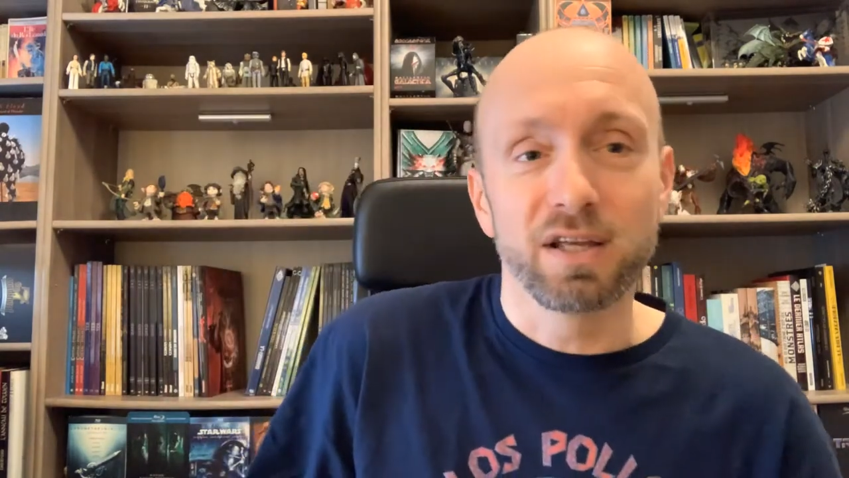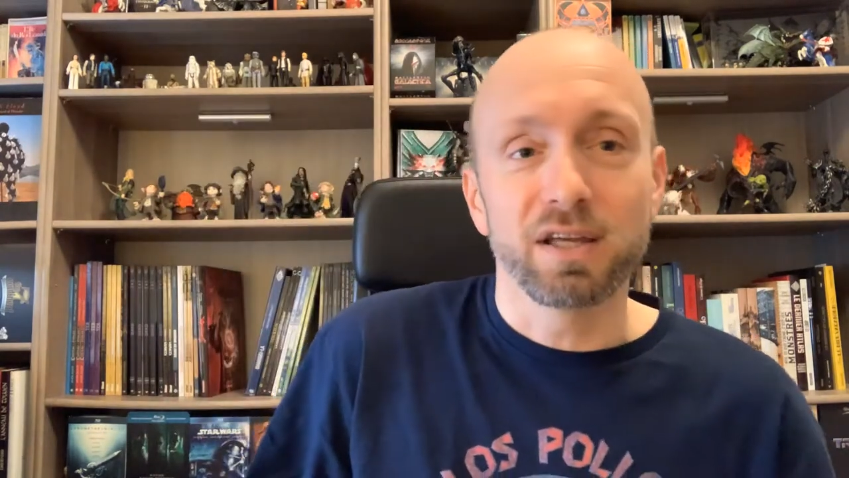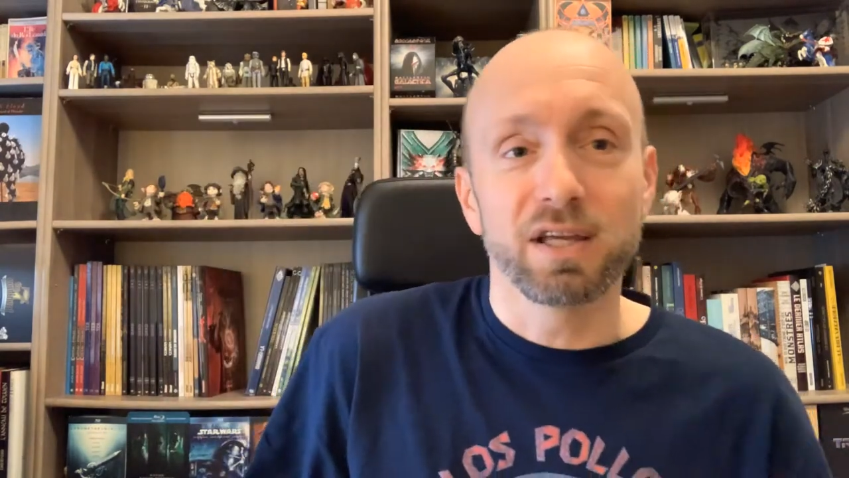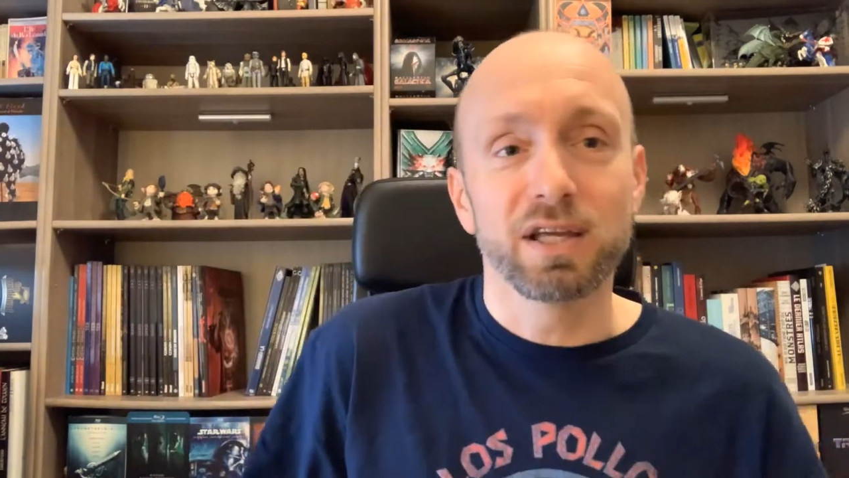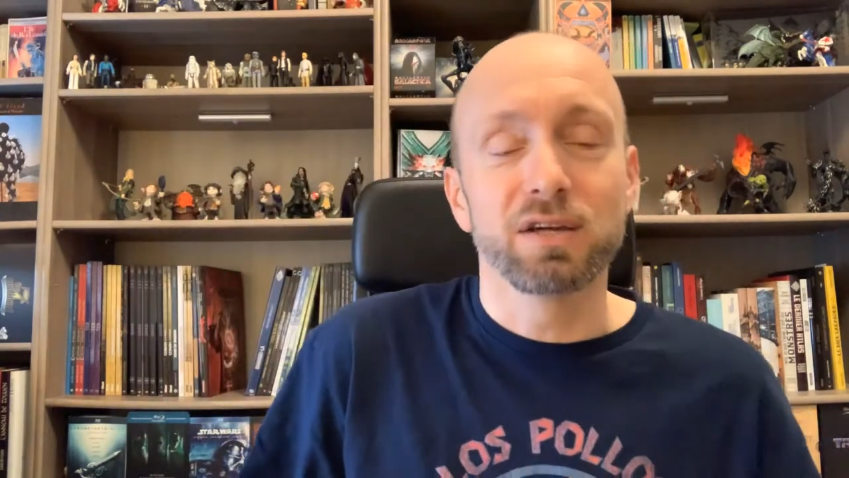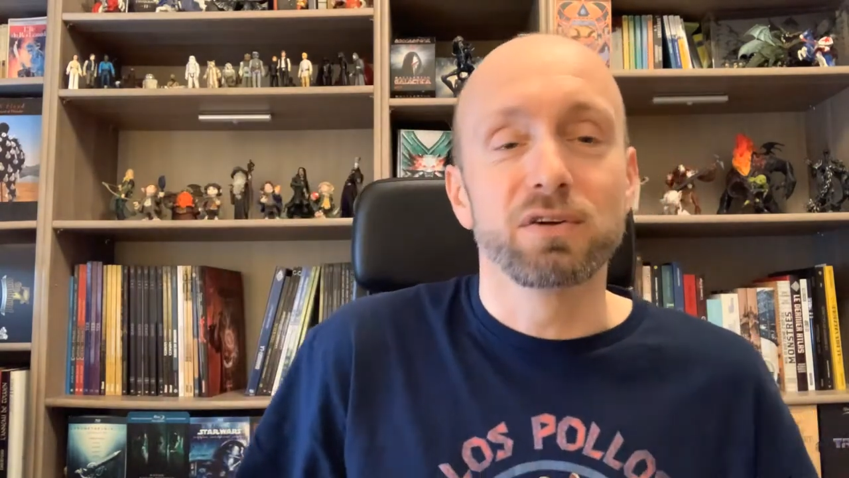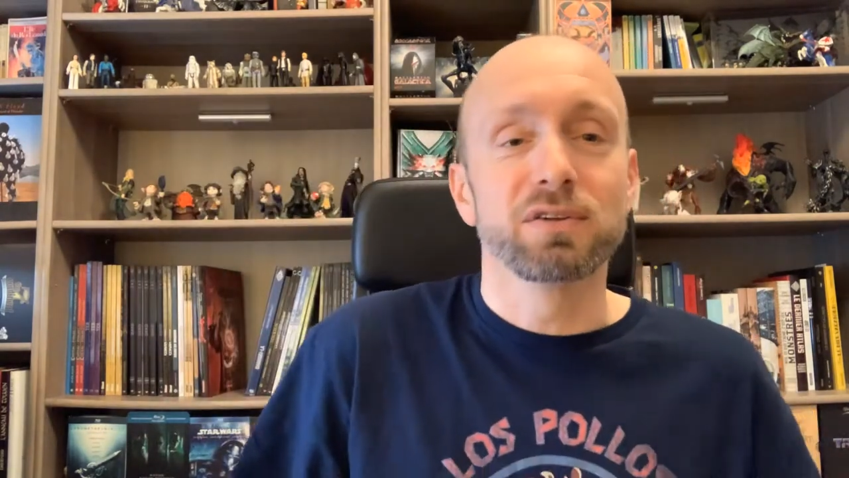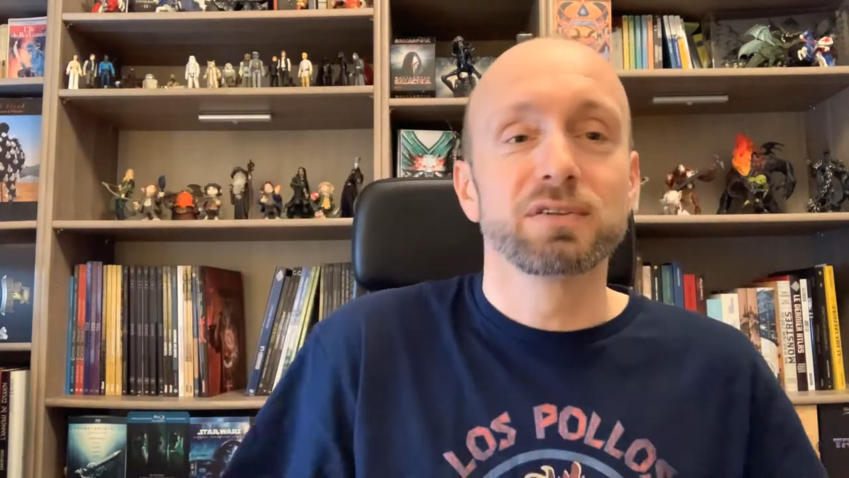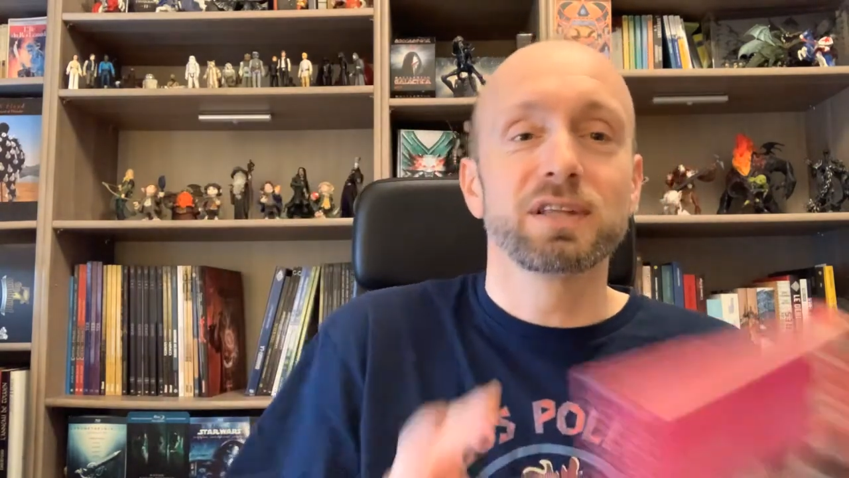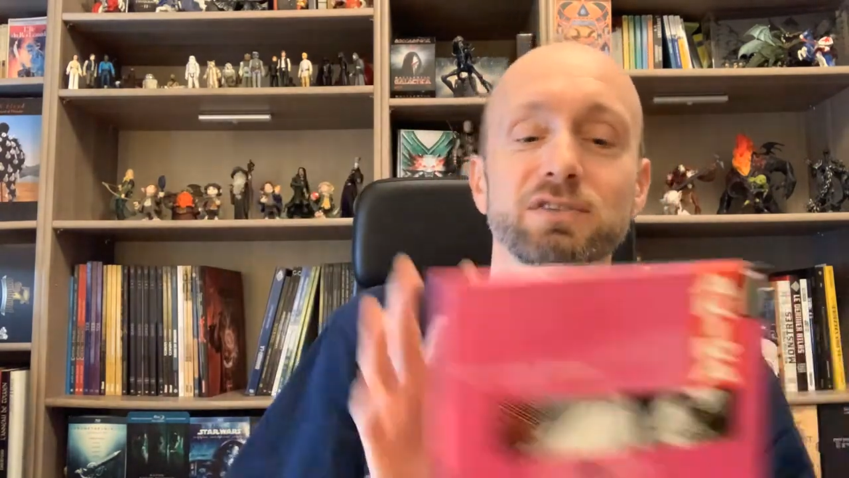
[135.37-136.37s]
et euh,
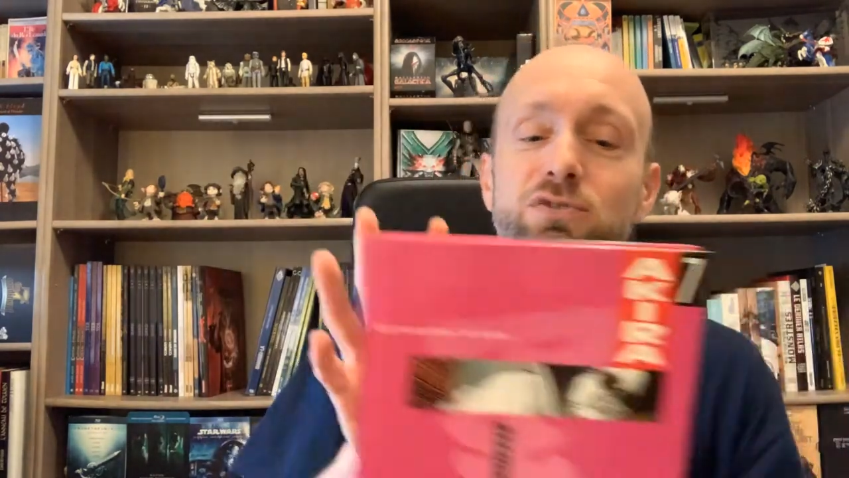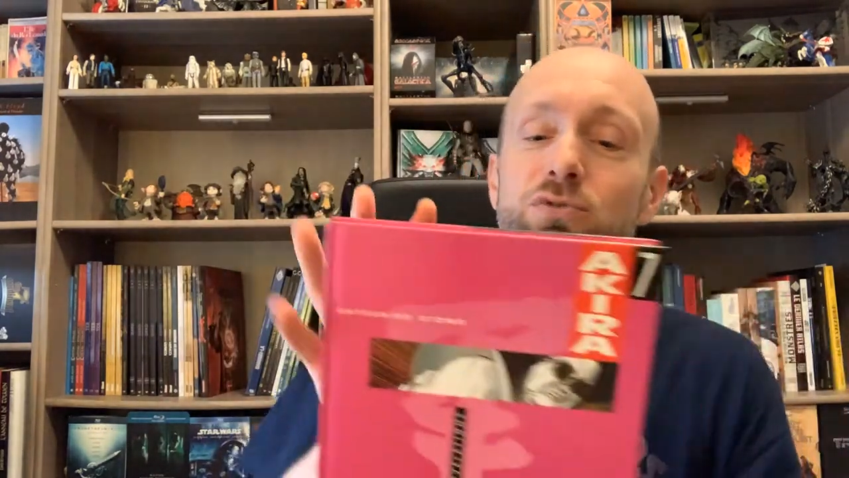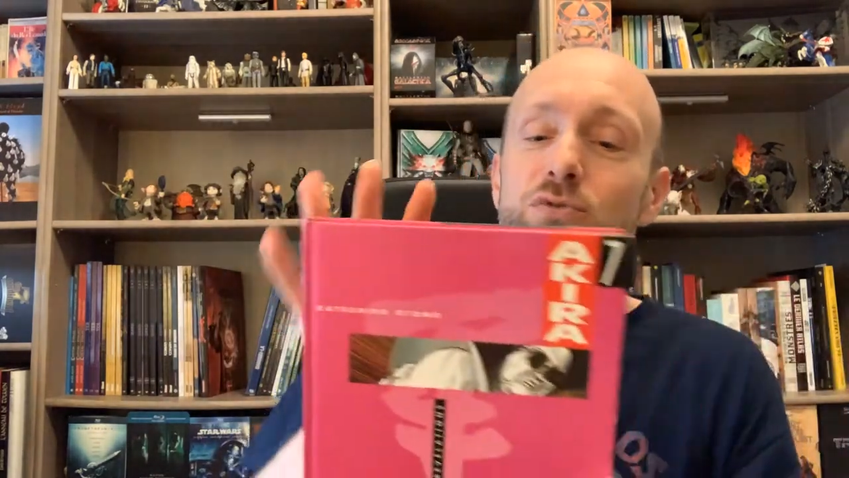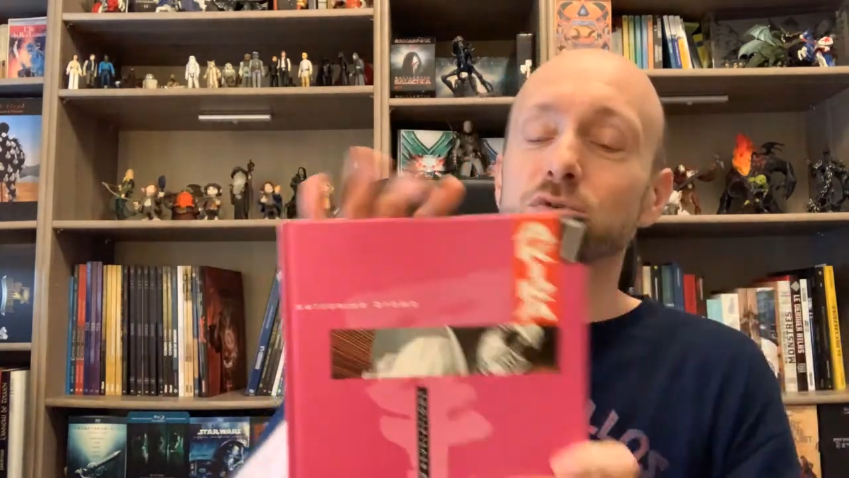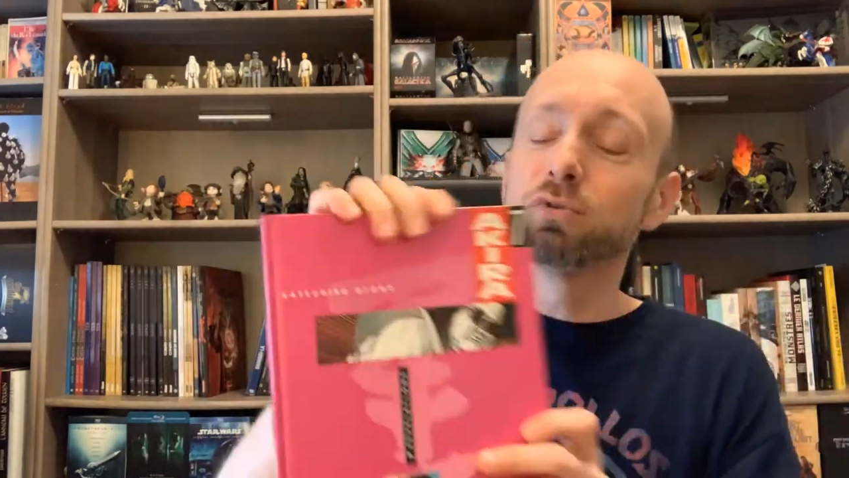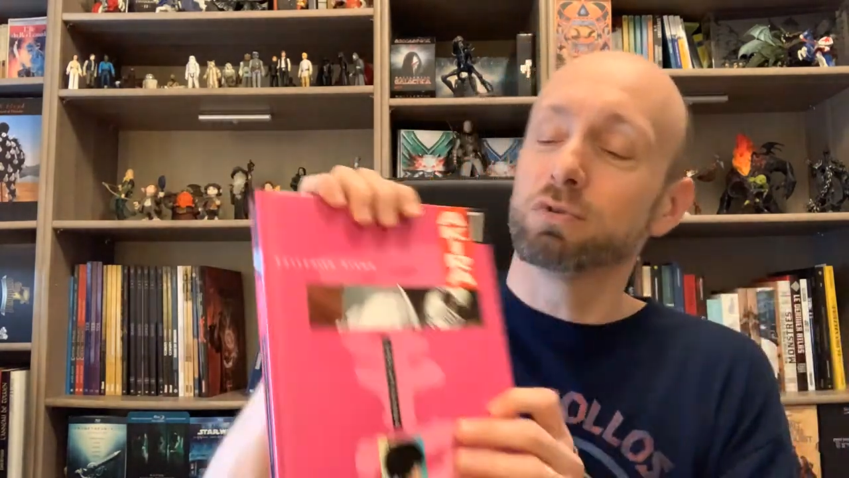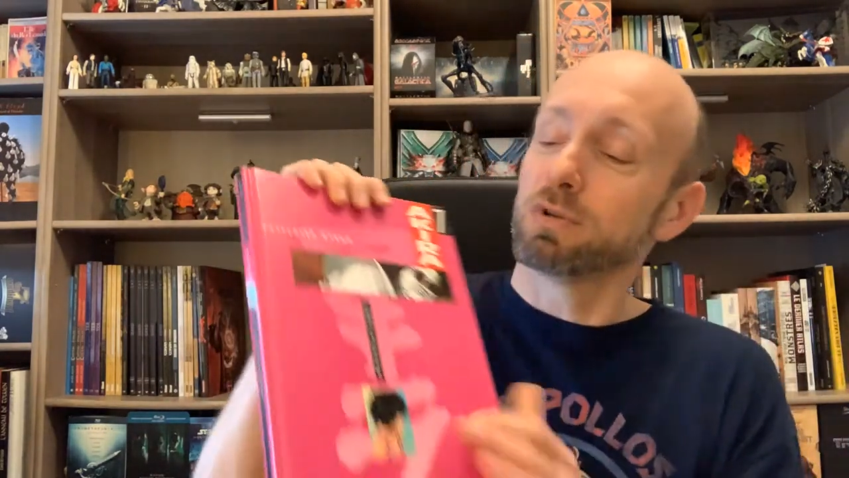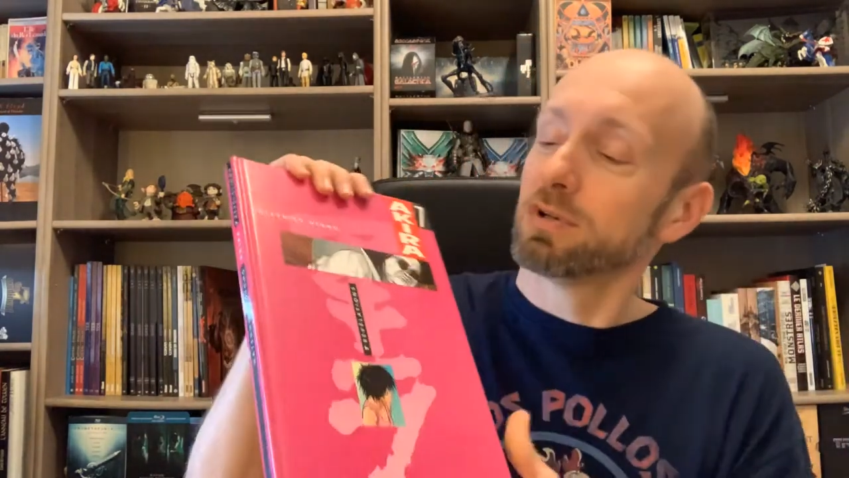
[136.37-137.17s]
Tetsuo,